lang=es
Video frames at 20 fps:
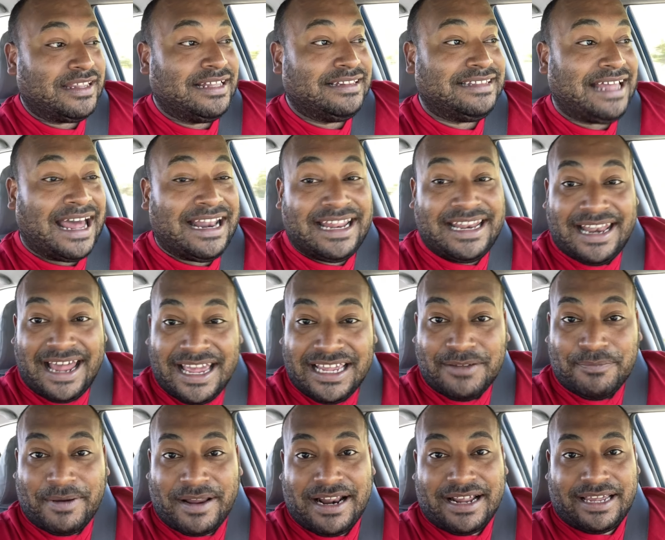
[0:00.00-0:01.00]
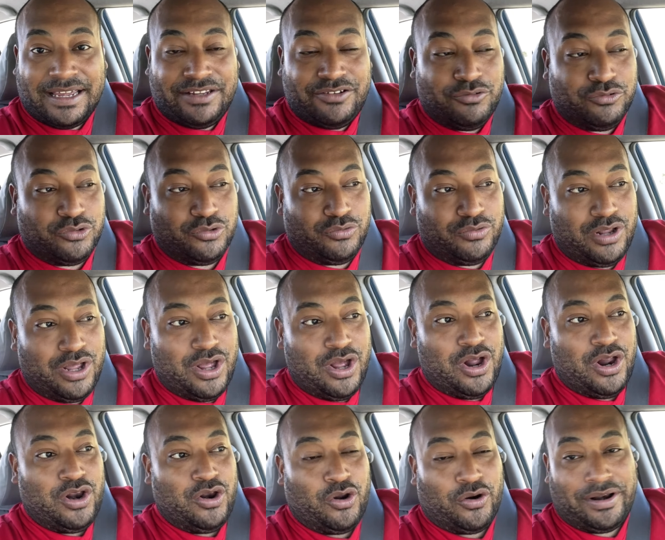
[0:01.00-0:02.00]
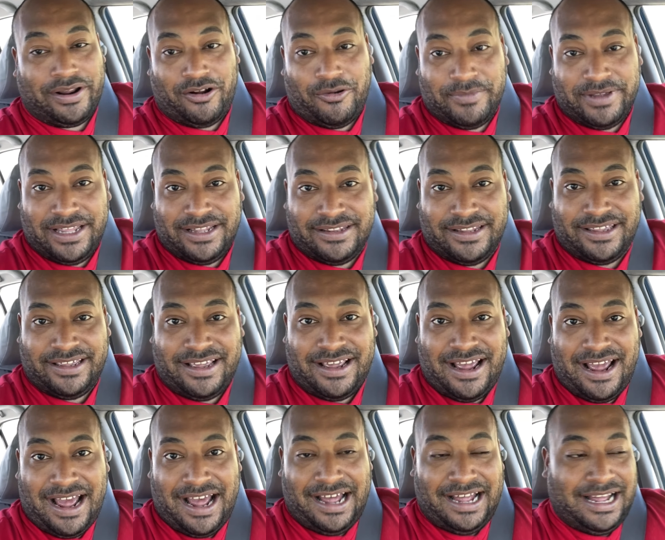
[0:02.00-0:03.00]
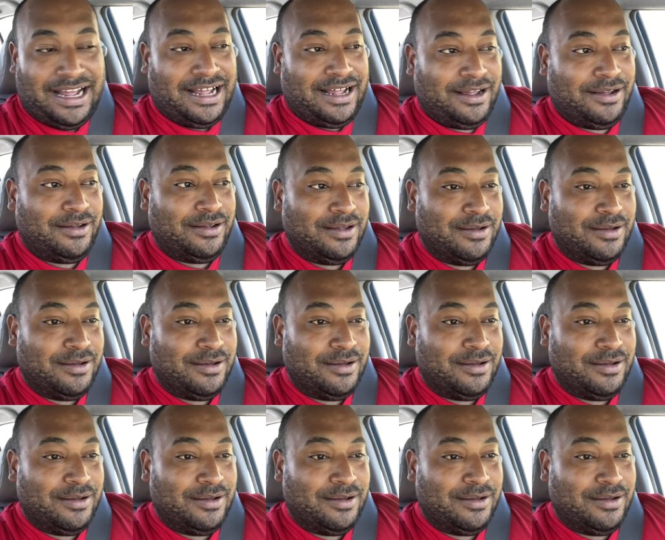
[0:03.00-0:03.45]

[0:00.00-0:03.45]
Dale like para que YouTube lo recomiende a